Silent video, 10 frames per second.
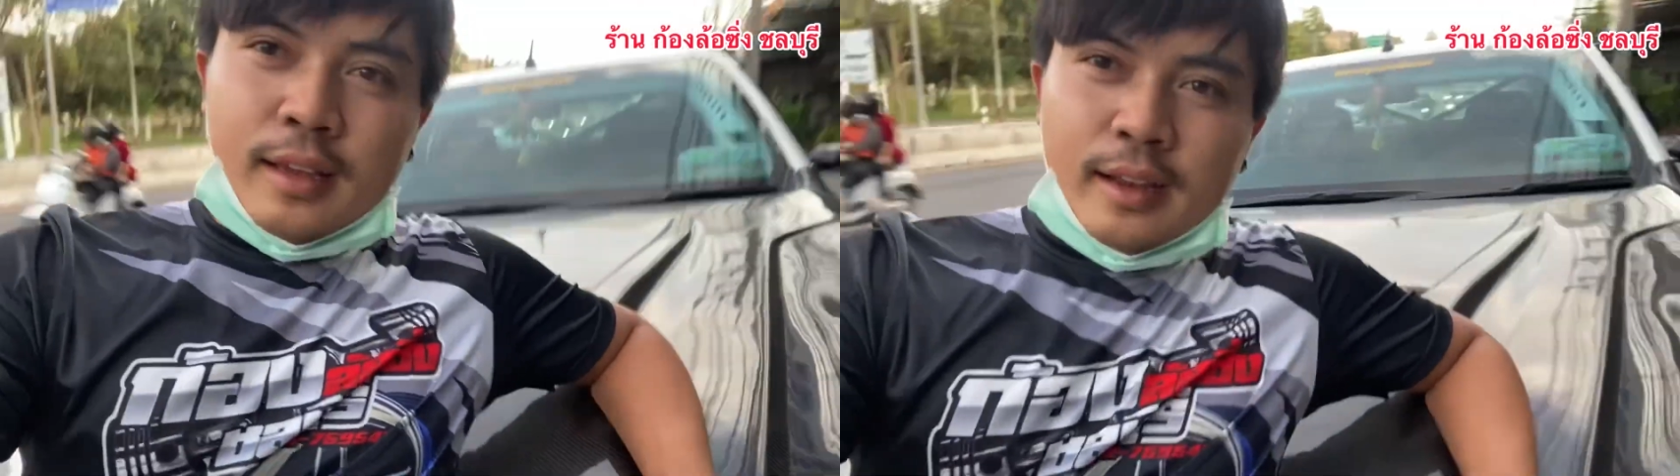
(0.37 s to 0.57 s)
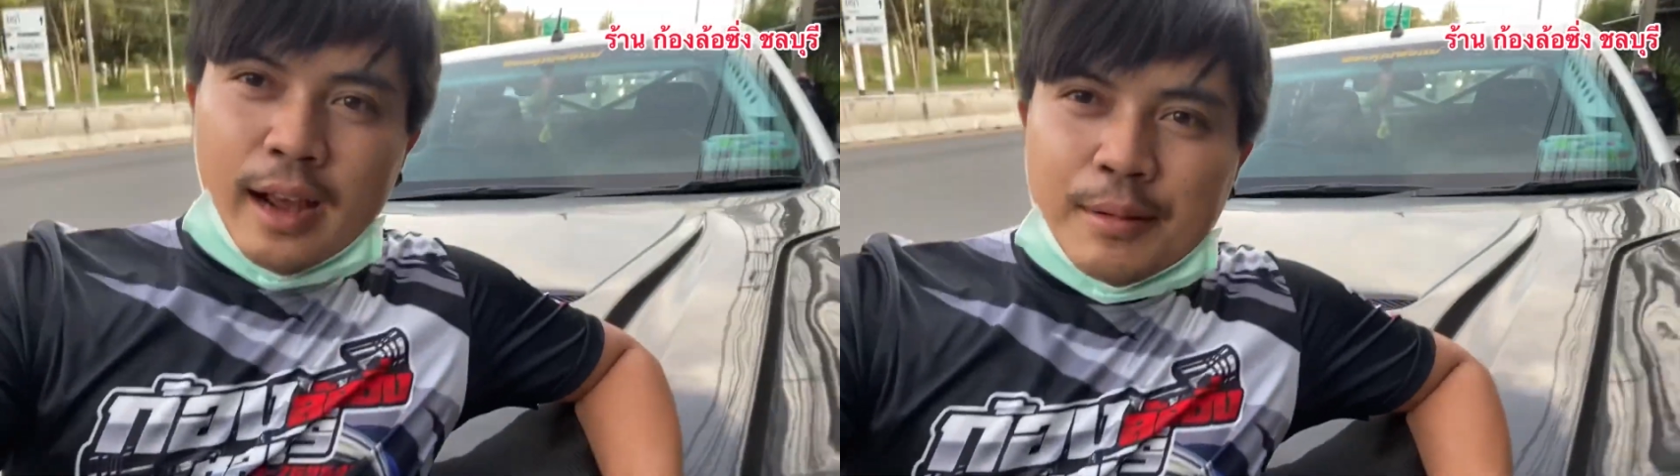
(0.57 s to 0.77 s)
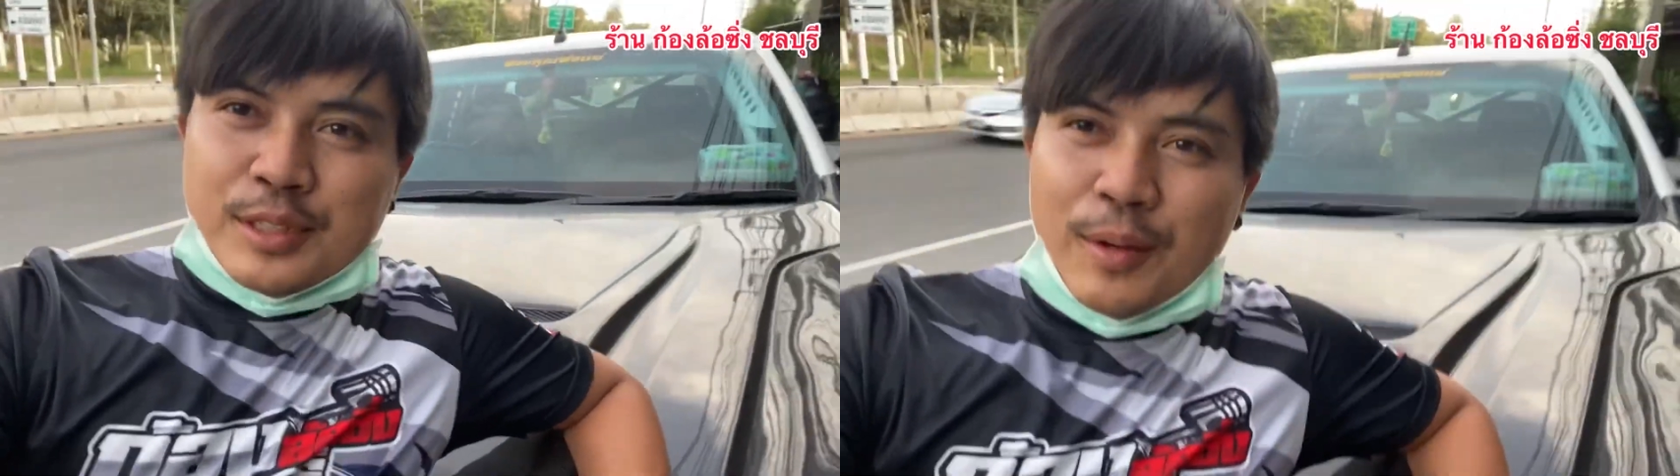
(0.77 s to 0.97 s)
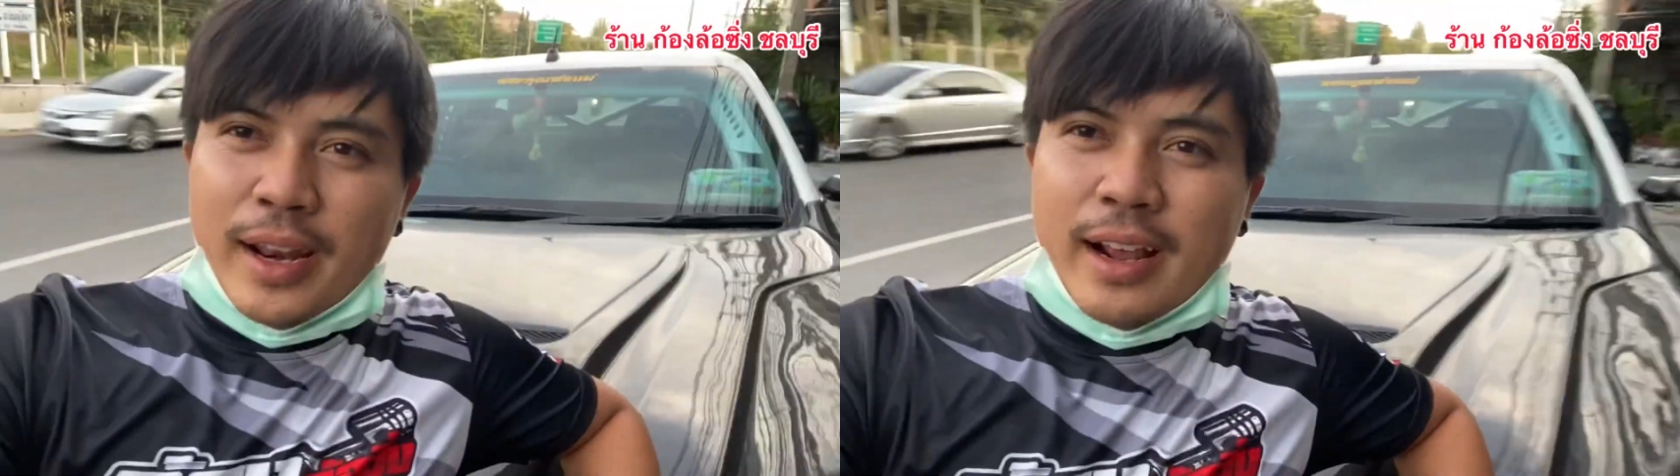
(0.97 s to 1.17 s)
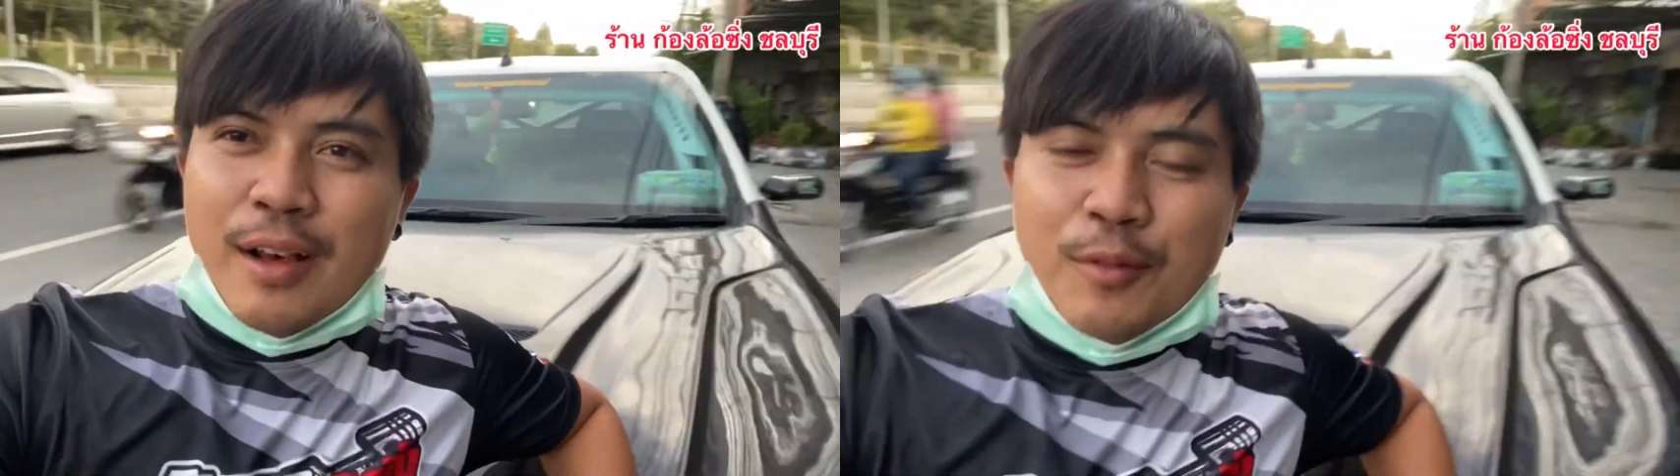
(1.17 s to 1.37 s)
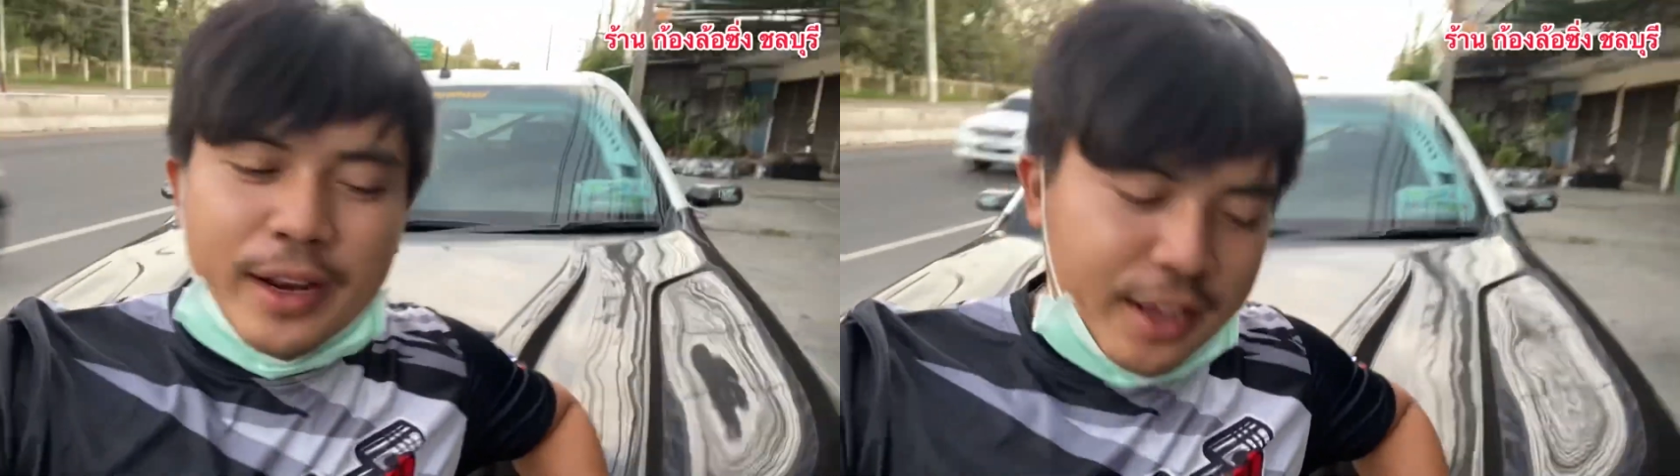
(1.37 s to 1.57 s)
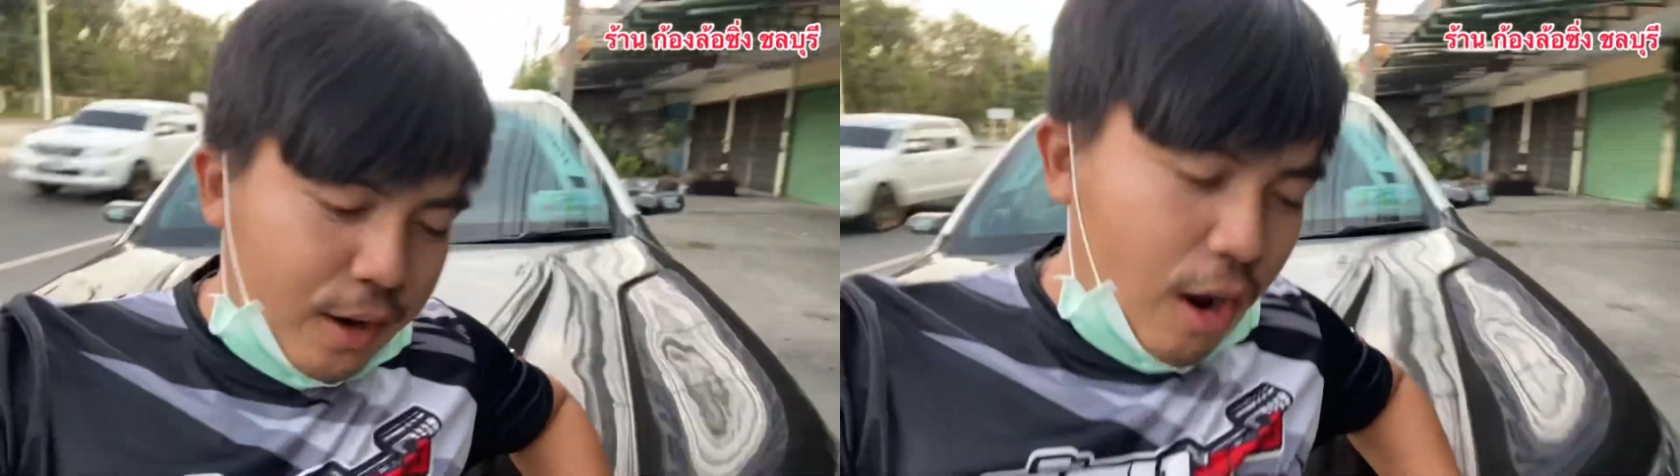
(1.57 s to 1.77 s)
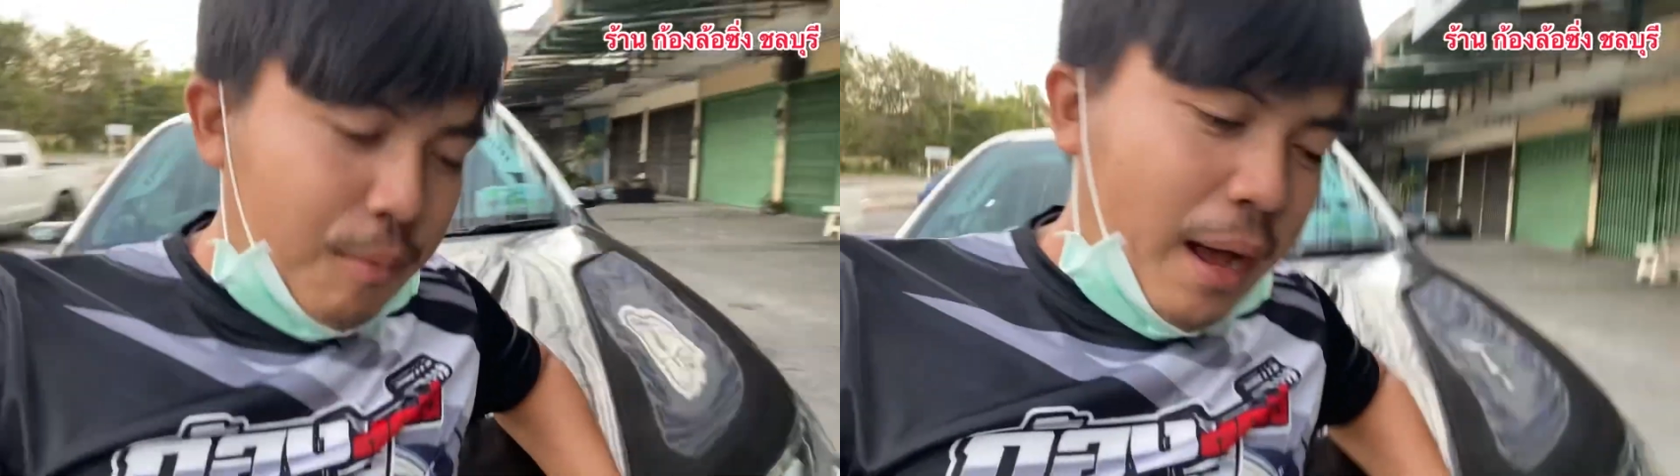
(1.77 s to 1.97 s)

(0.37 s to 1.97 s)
ครับสวัสดีครับวันนี้ก็